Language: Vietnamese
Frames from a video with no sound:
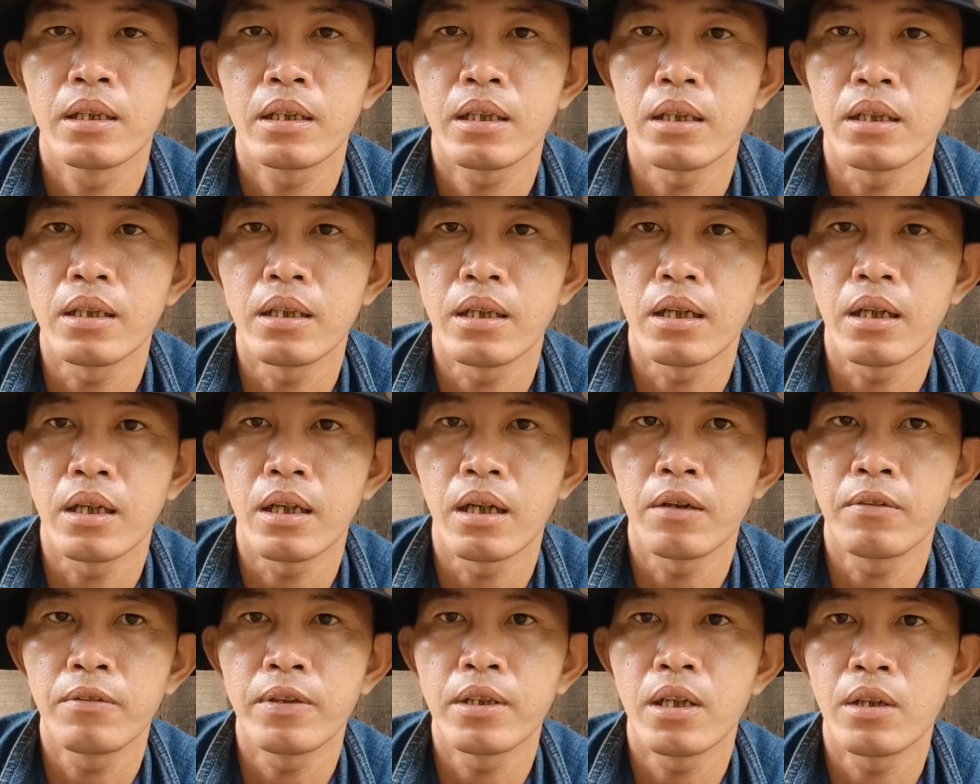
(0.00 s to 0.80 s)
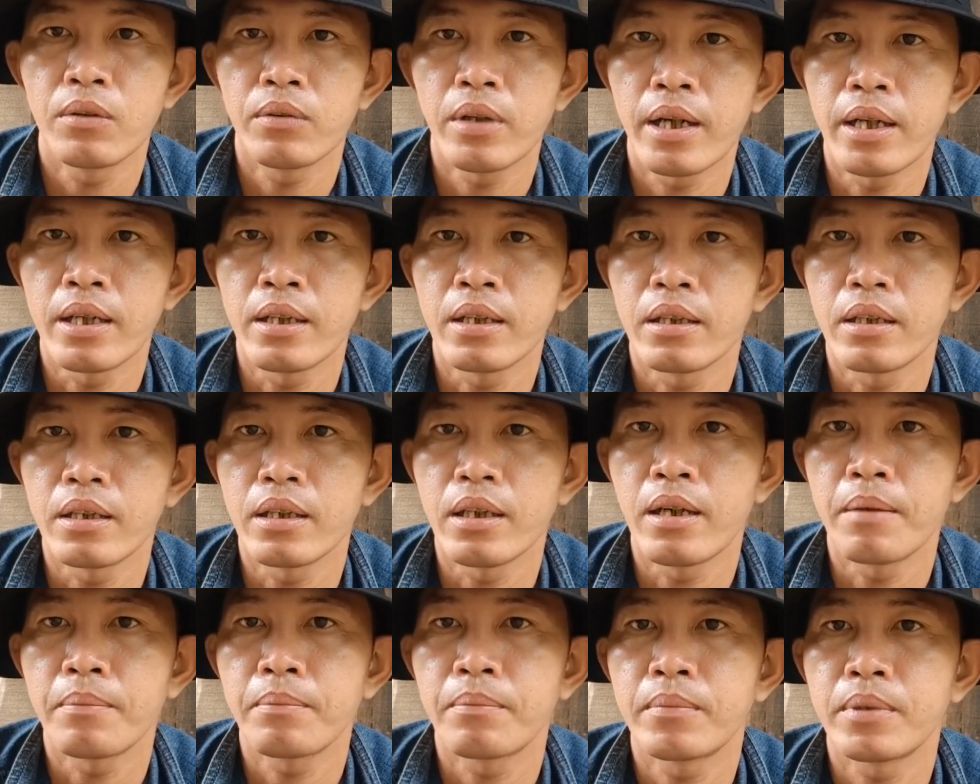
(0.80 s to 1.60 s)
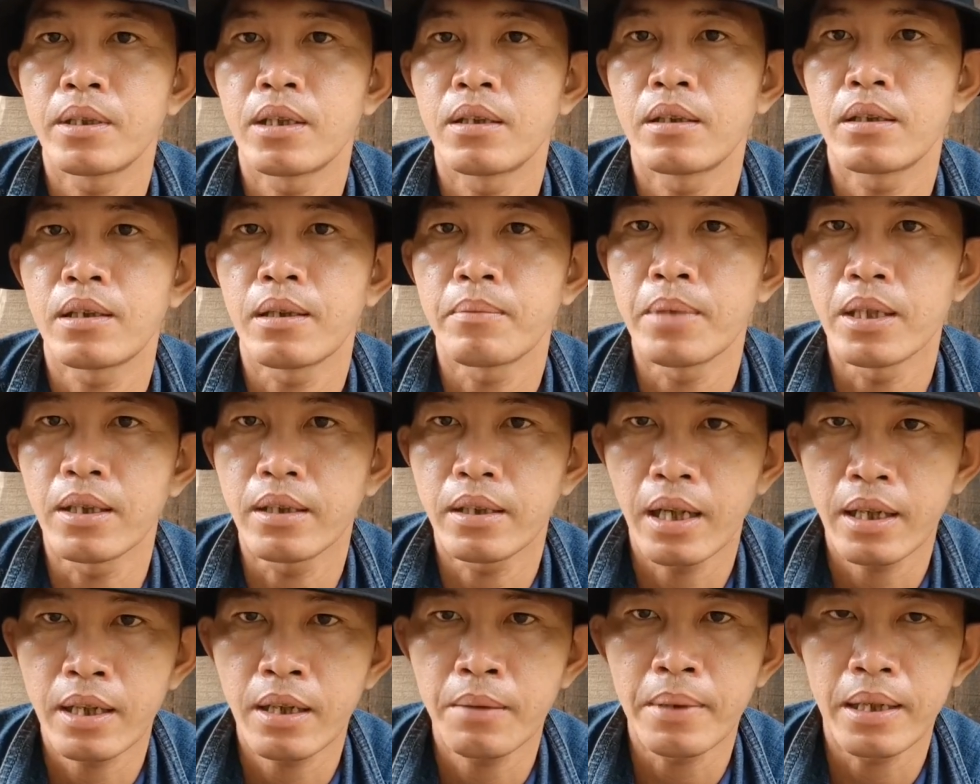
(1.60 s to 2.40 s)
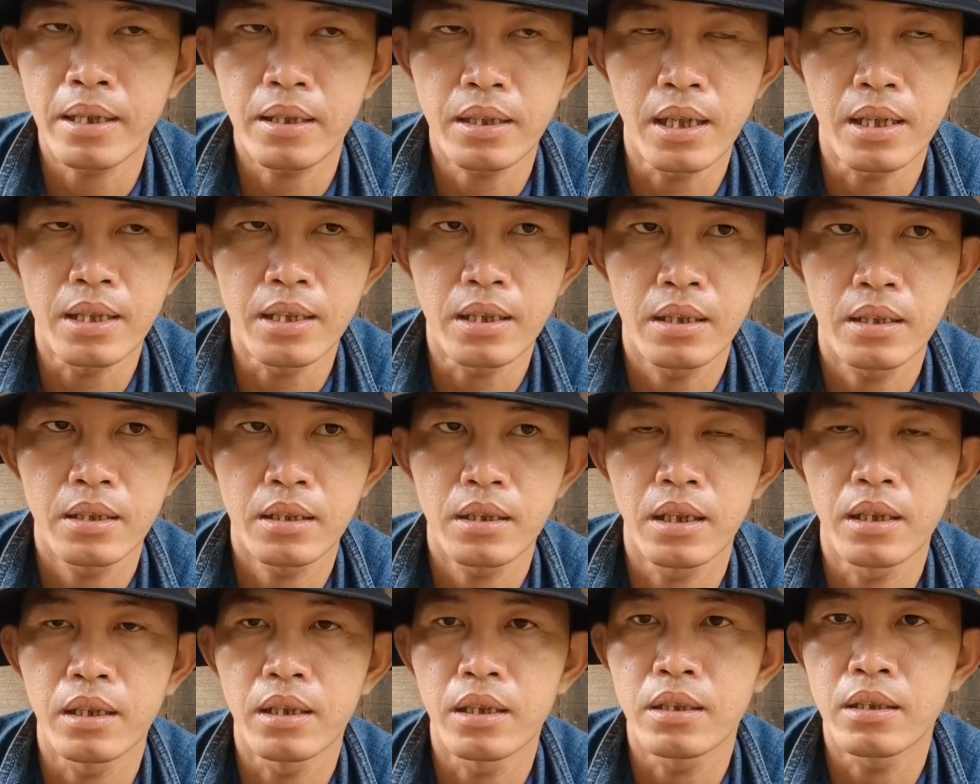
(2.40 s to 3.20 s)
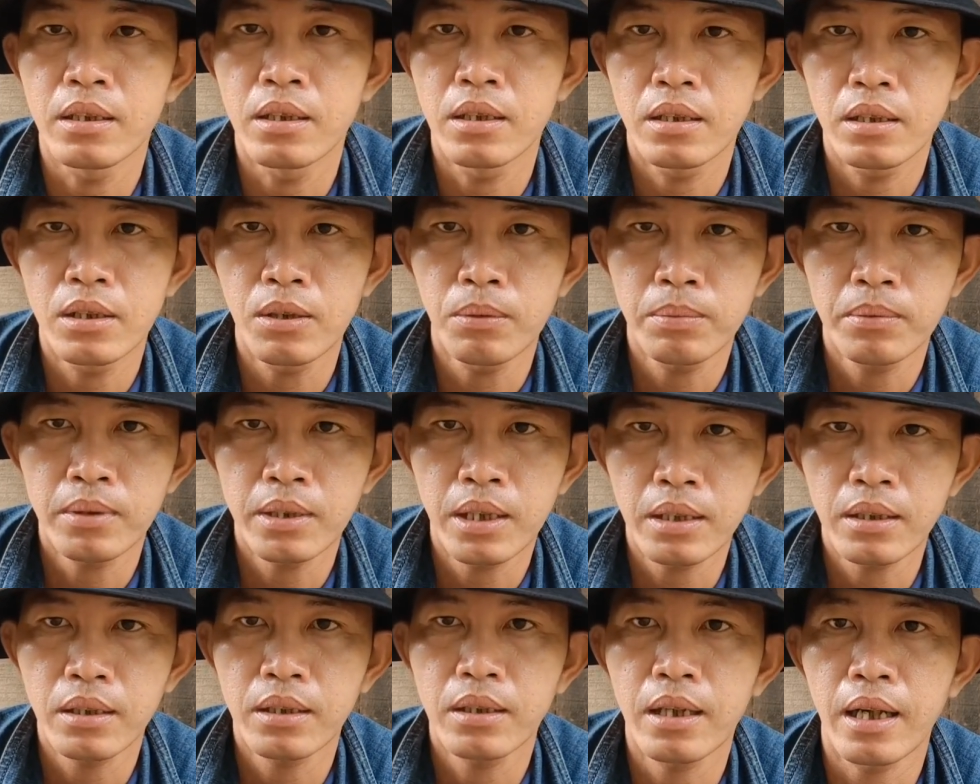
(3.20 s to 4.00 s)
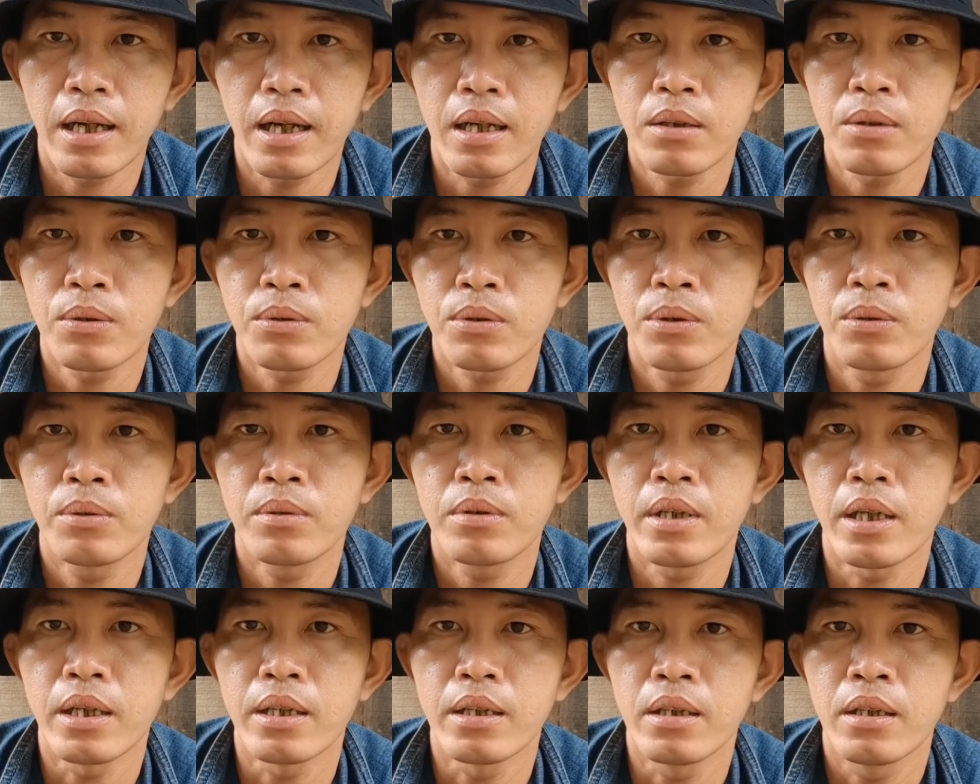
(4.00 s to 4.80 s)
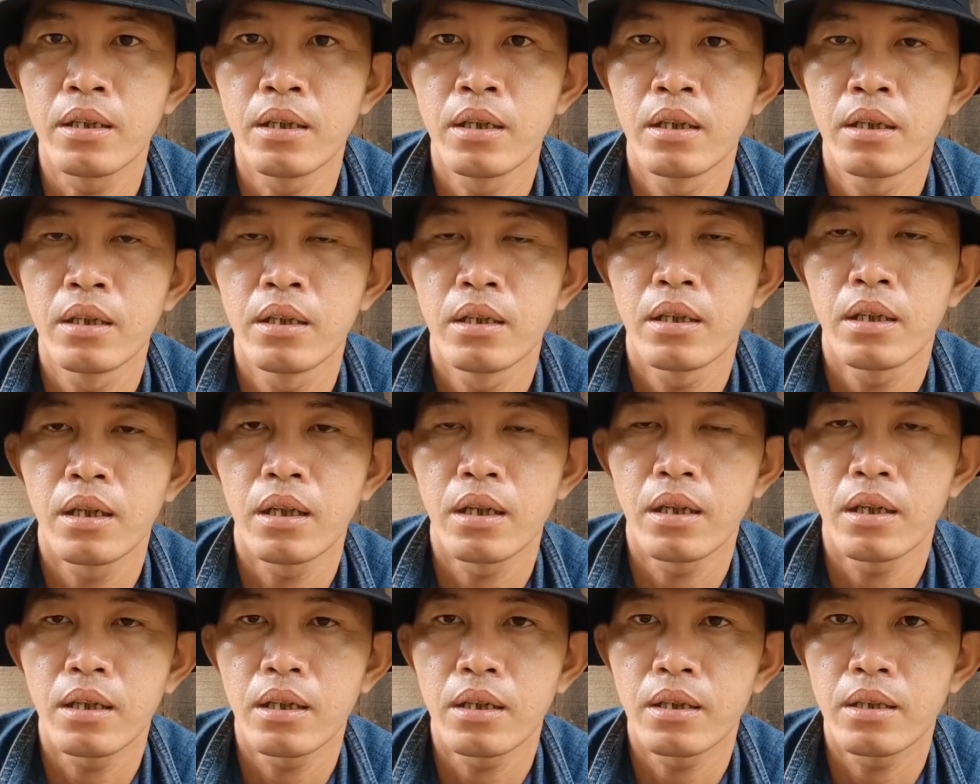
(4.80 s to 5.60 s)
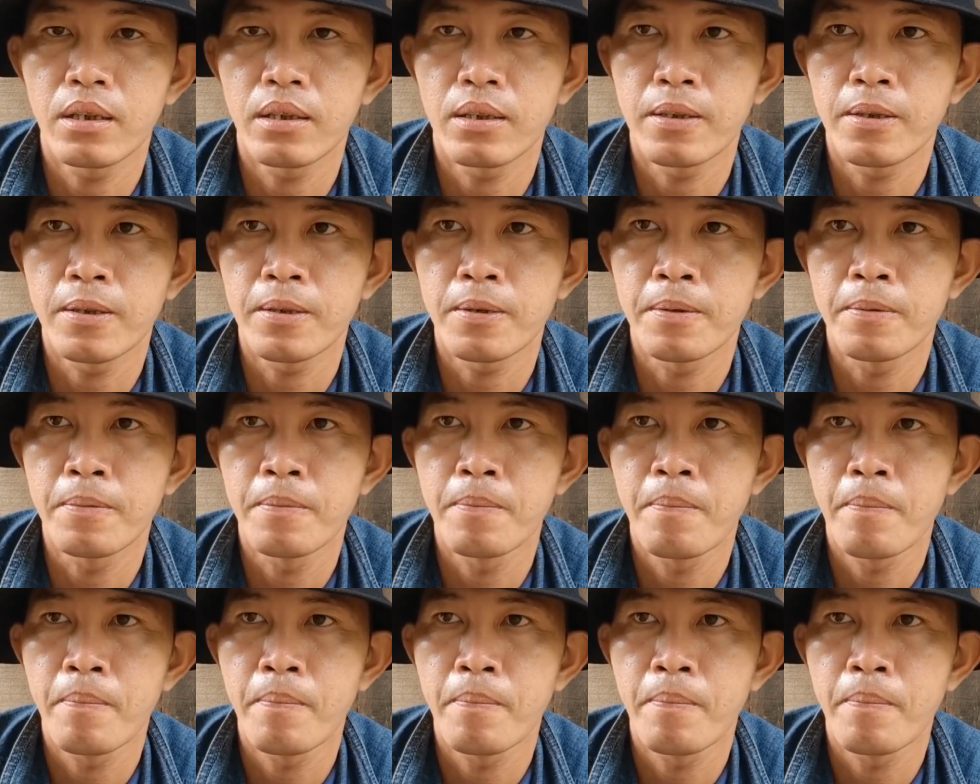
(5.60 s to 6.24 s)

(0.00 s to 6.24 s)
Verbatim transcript: thì à, ở video này thì em xin tạm dừng ở đây các bạn chị xin chúc tất cả cô chú chị à,